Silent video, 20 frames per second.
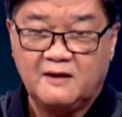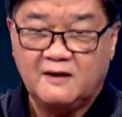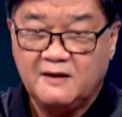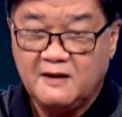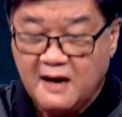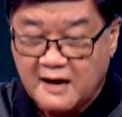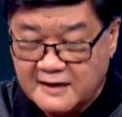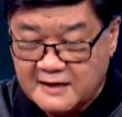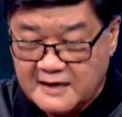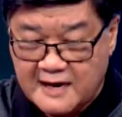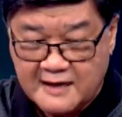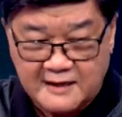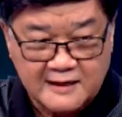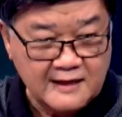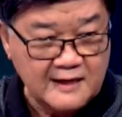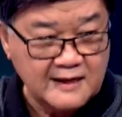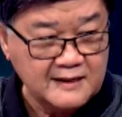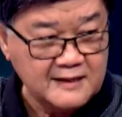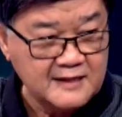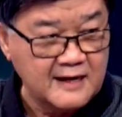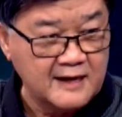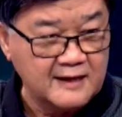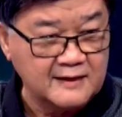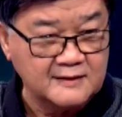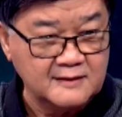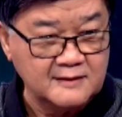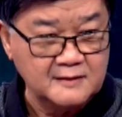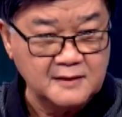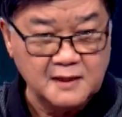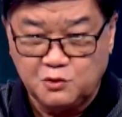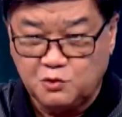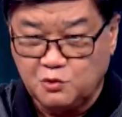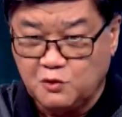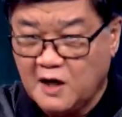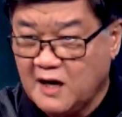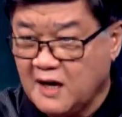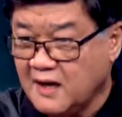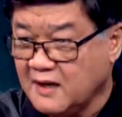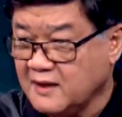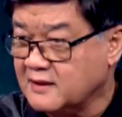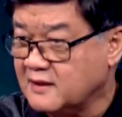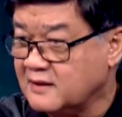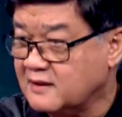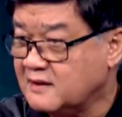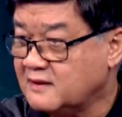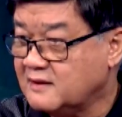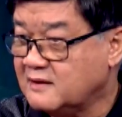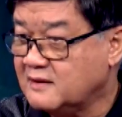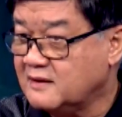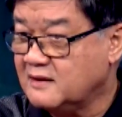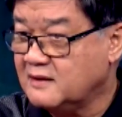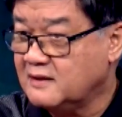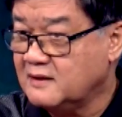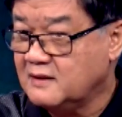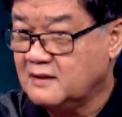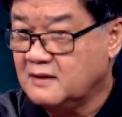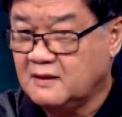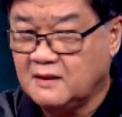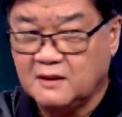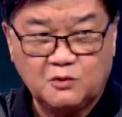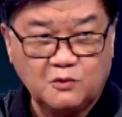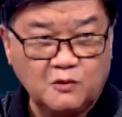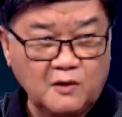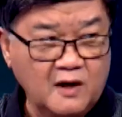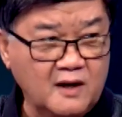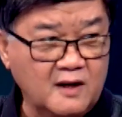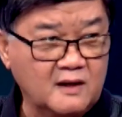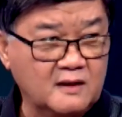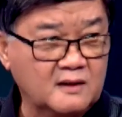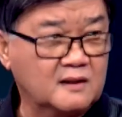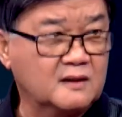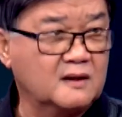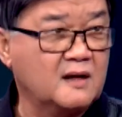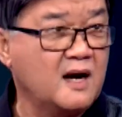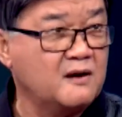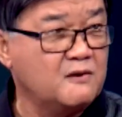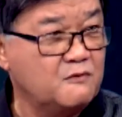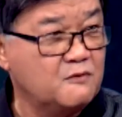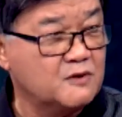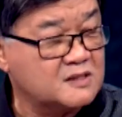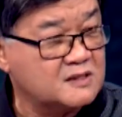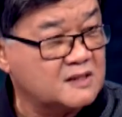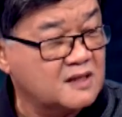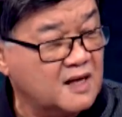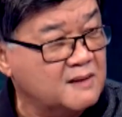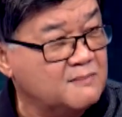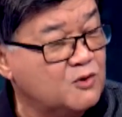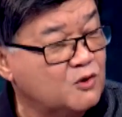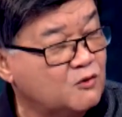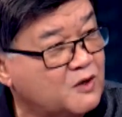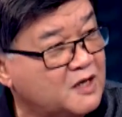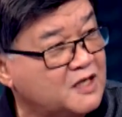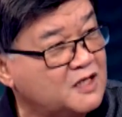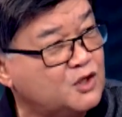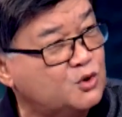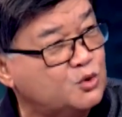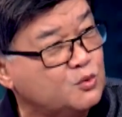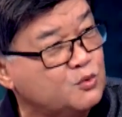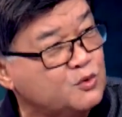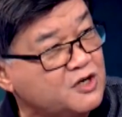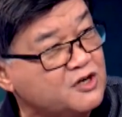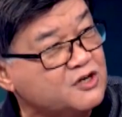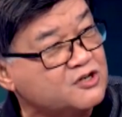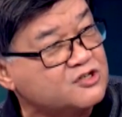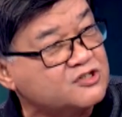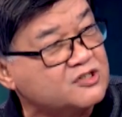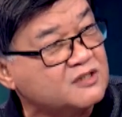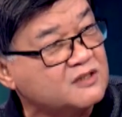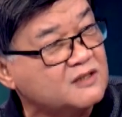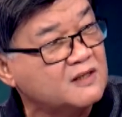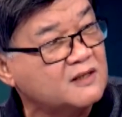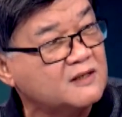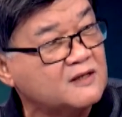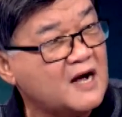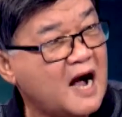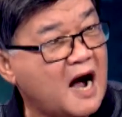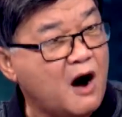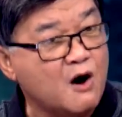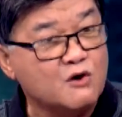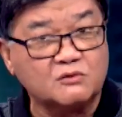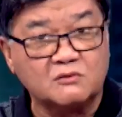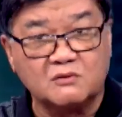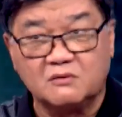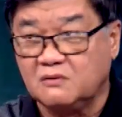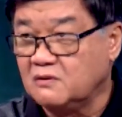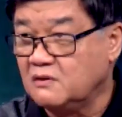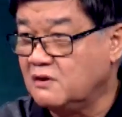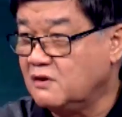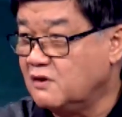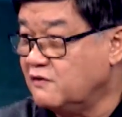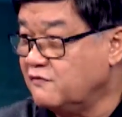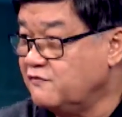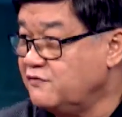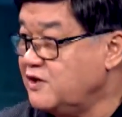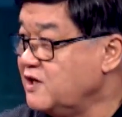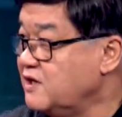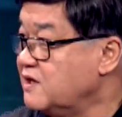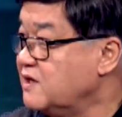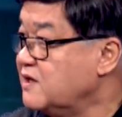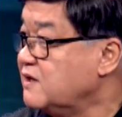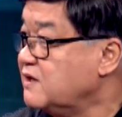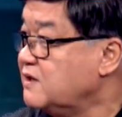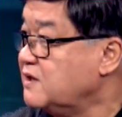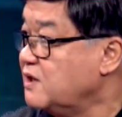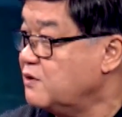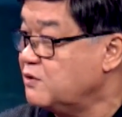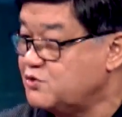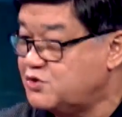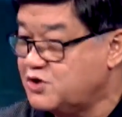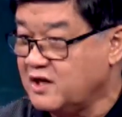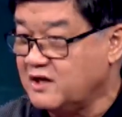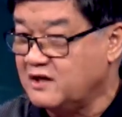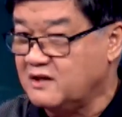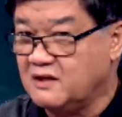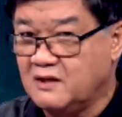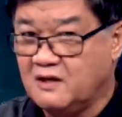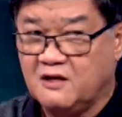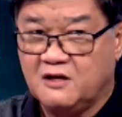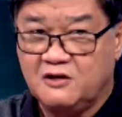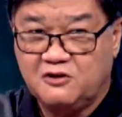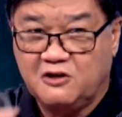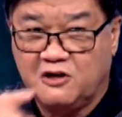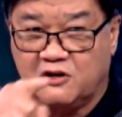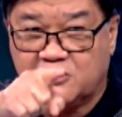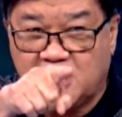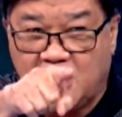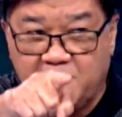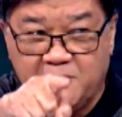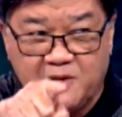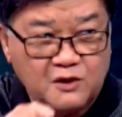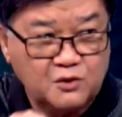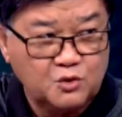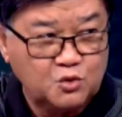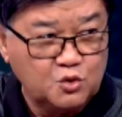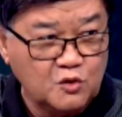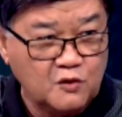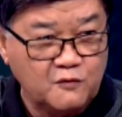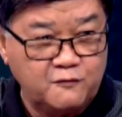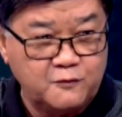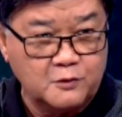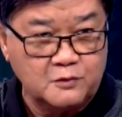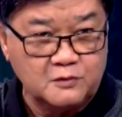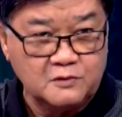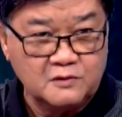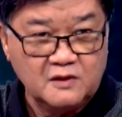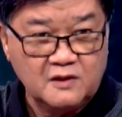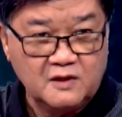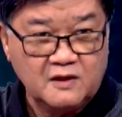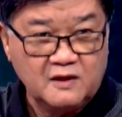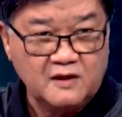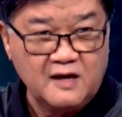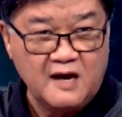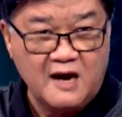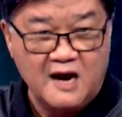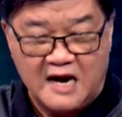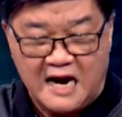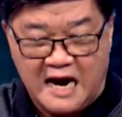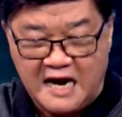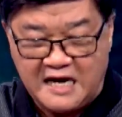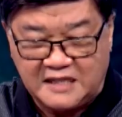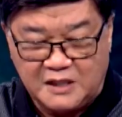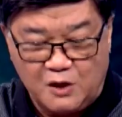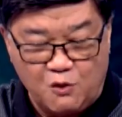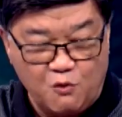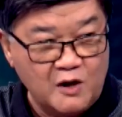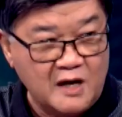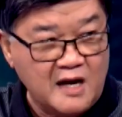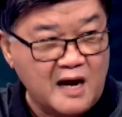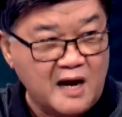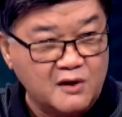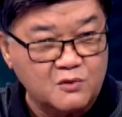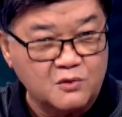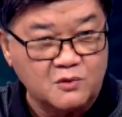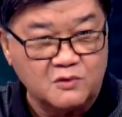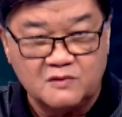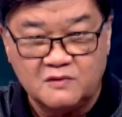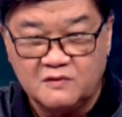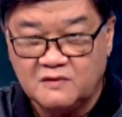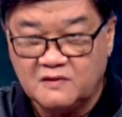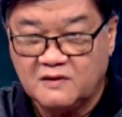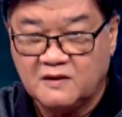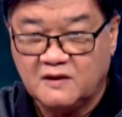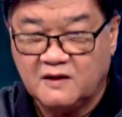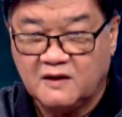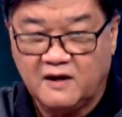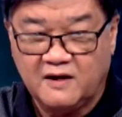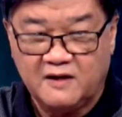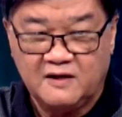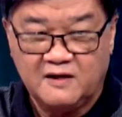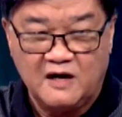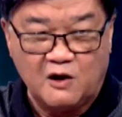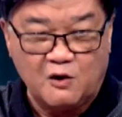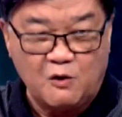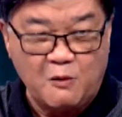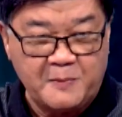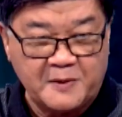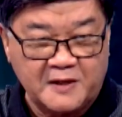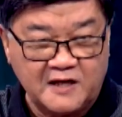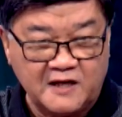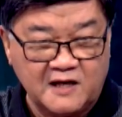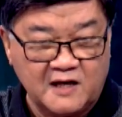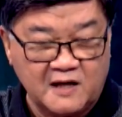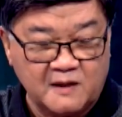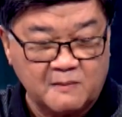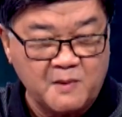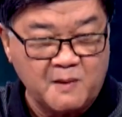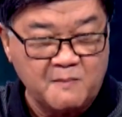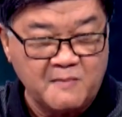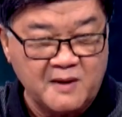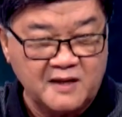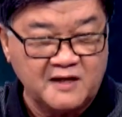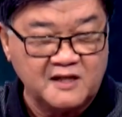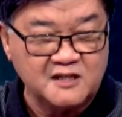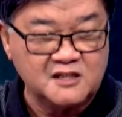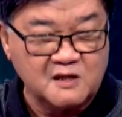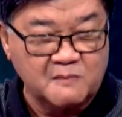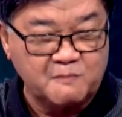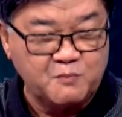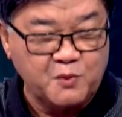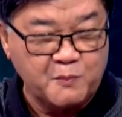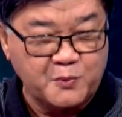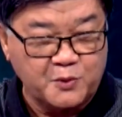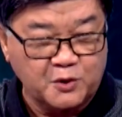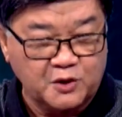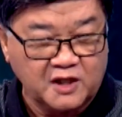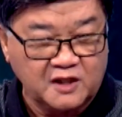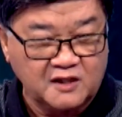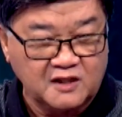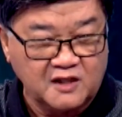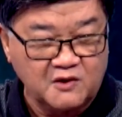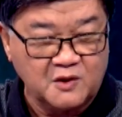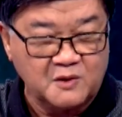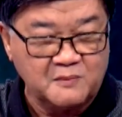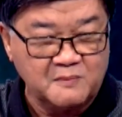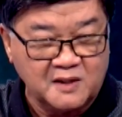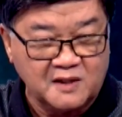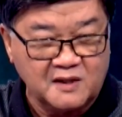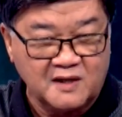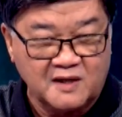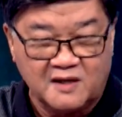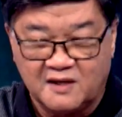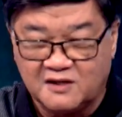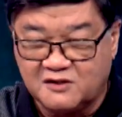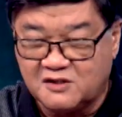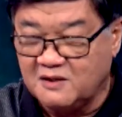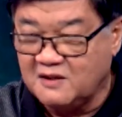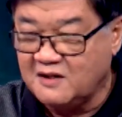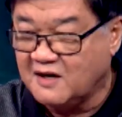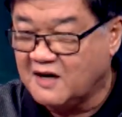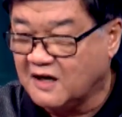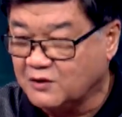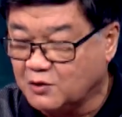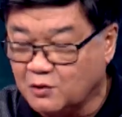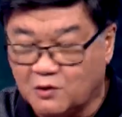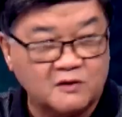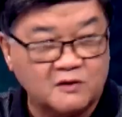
nangyari lang yan, nito na lang eh. Ito na lang, I was, I'm already two years hmm. out of the uh, ah, DOJ. Sinasabi ng Tulfo na kahit daw wala ako, hmm. ay ako pa rin ang nagmamanage, nagpuprotekta ng uh, sindikato.